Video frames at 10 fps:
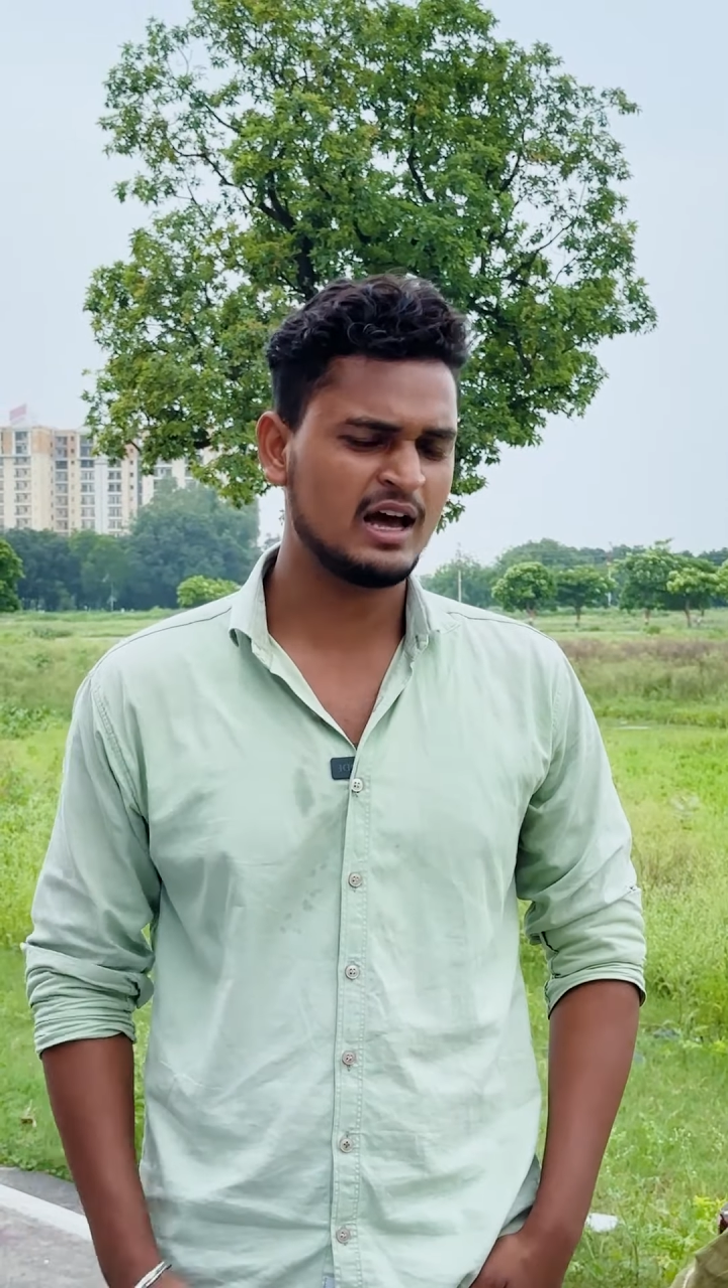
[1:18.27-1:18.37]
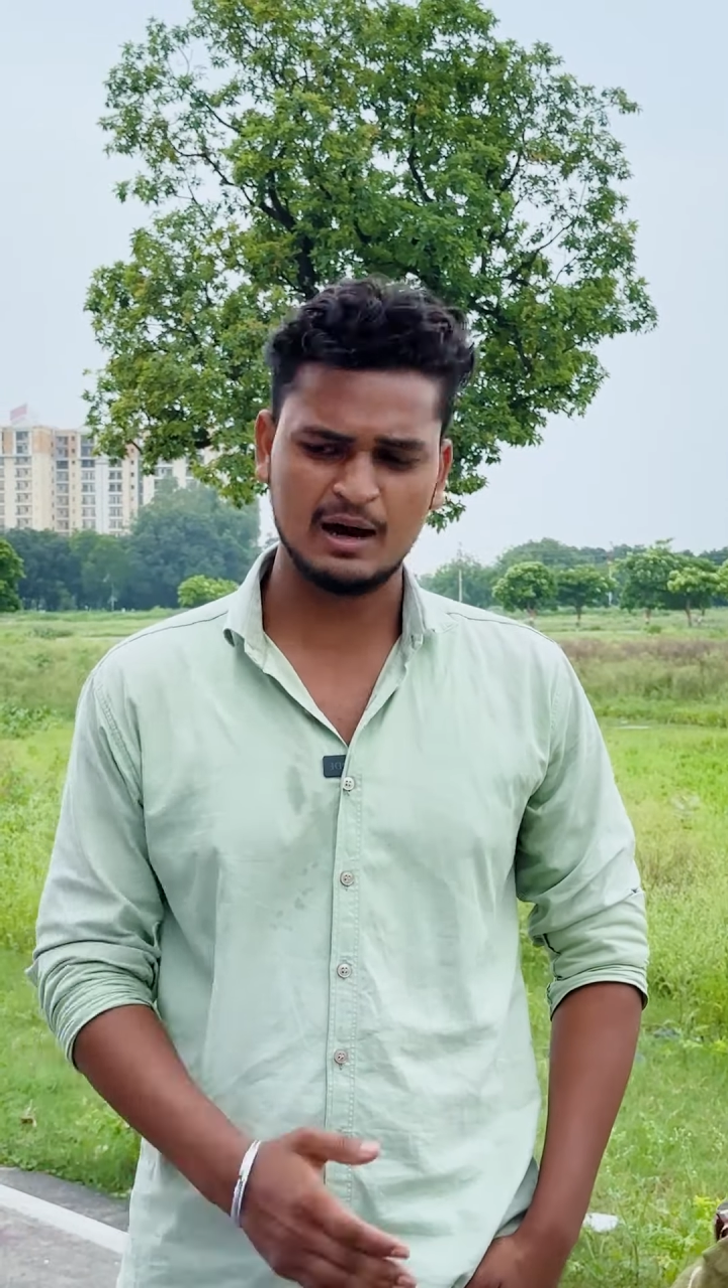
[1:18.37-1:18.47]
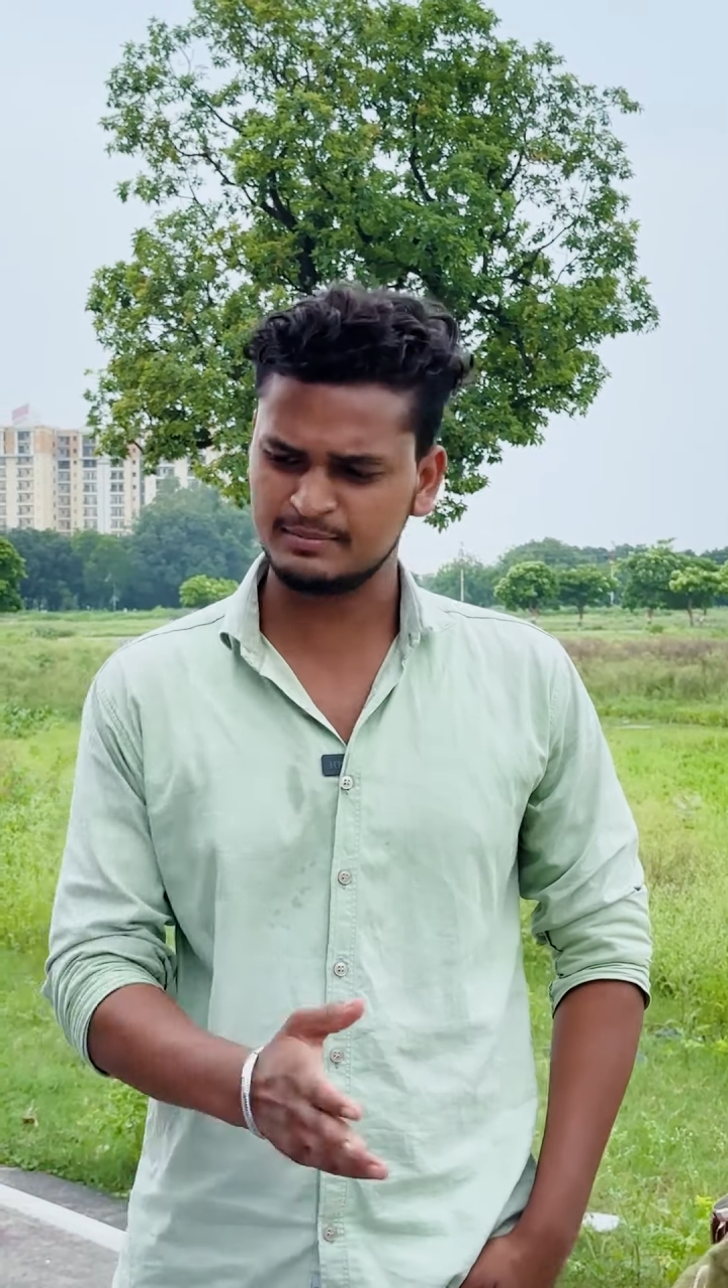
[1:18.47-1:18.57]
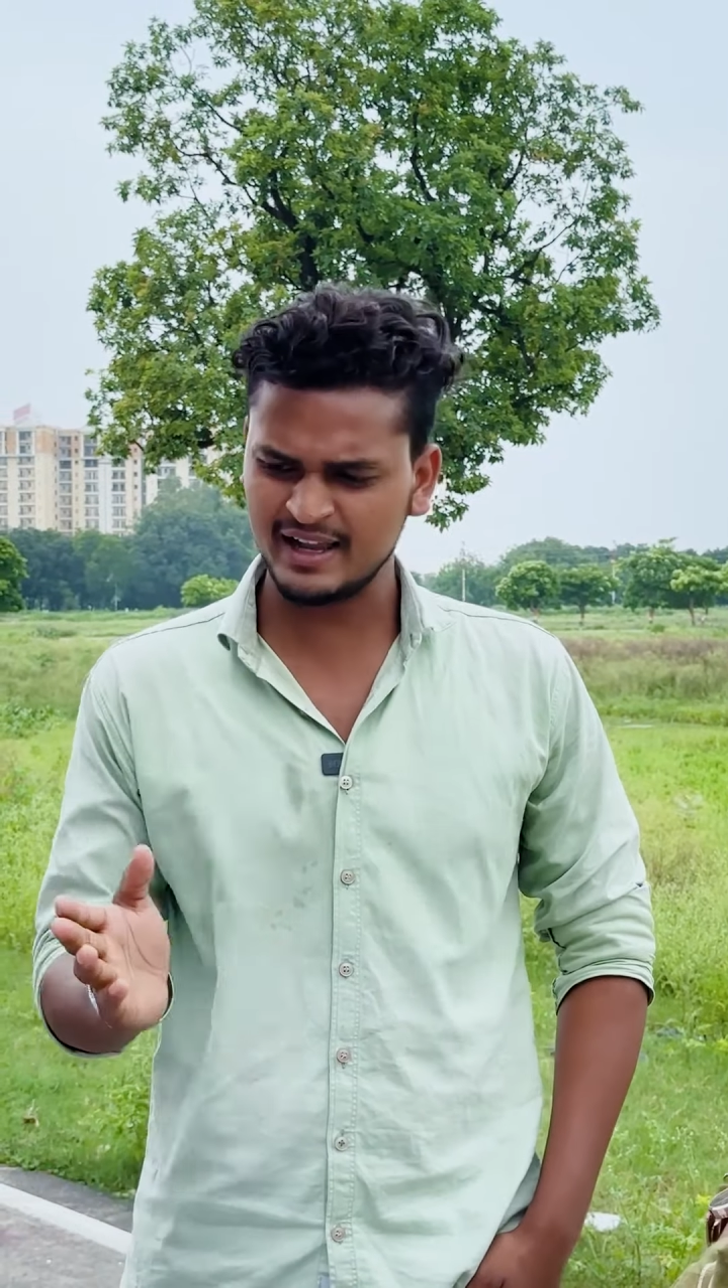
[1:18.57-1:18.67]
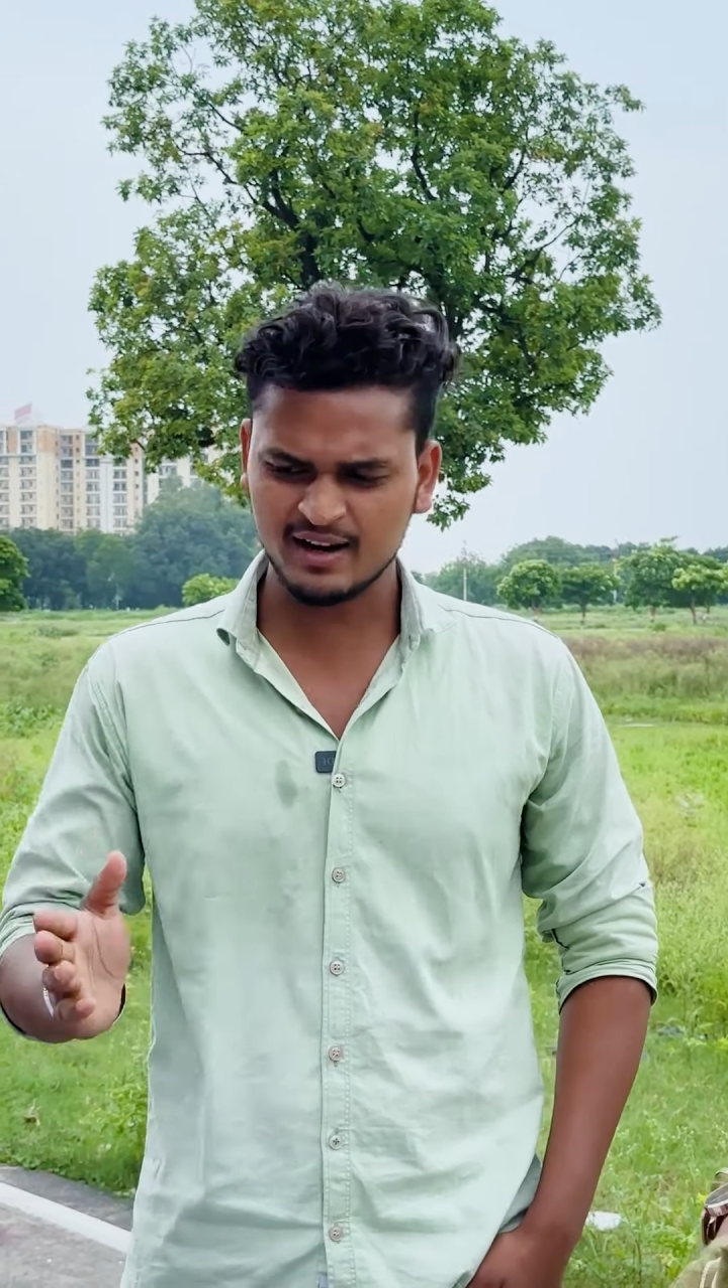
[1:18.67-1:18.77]

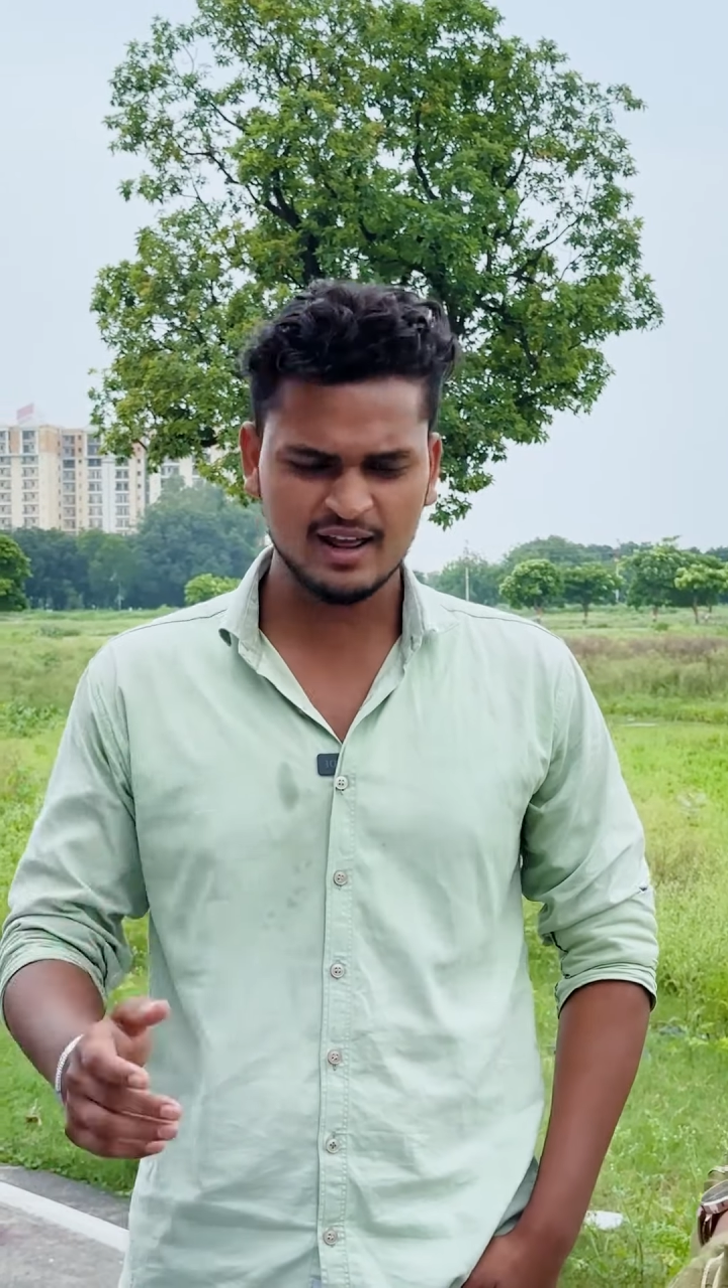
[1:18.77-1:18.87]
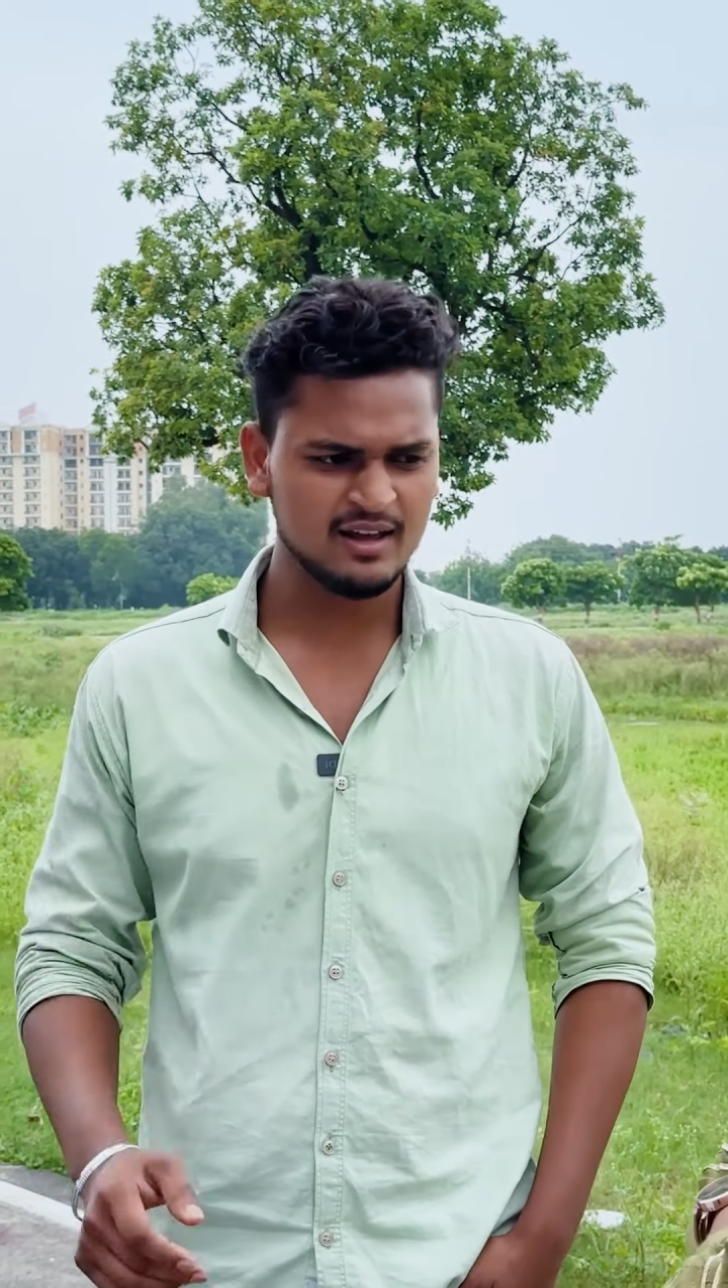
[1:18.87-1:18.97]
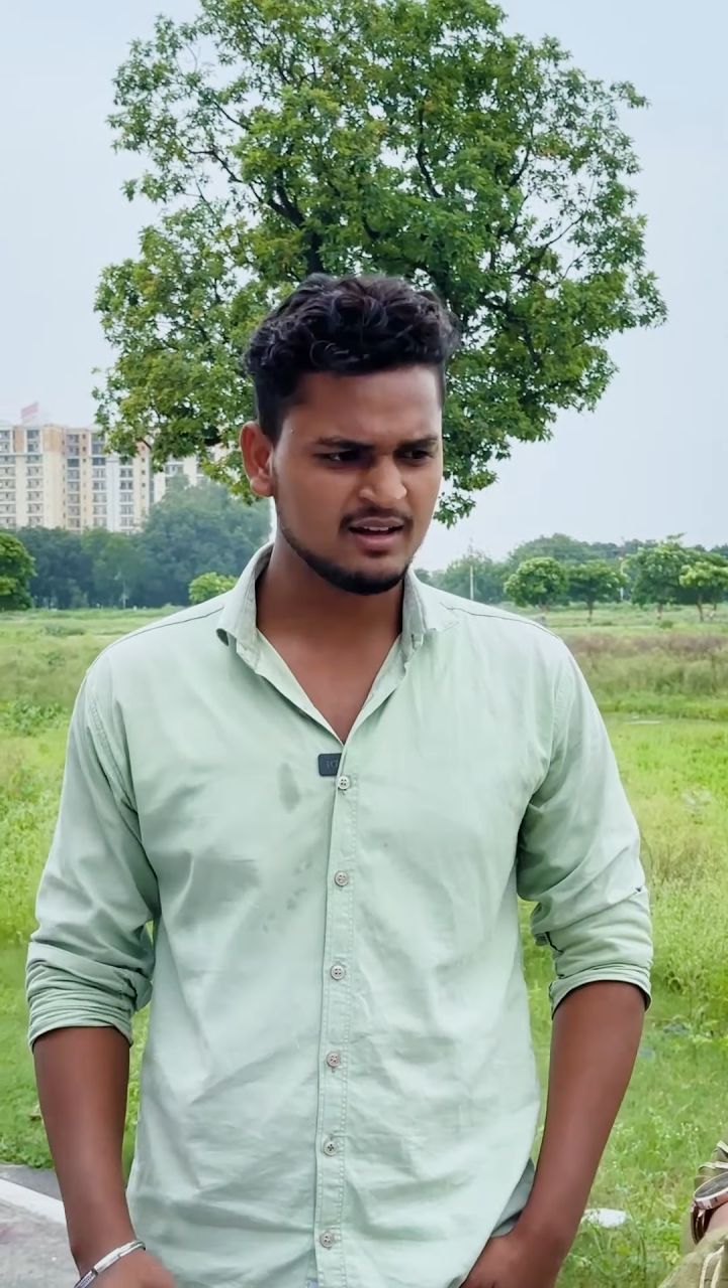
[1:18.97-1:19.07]
अब देख ले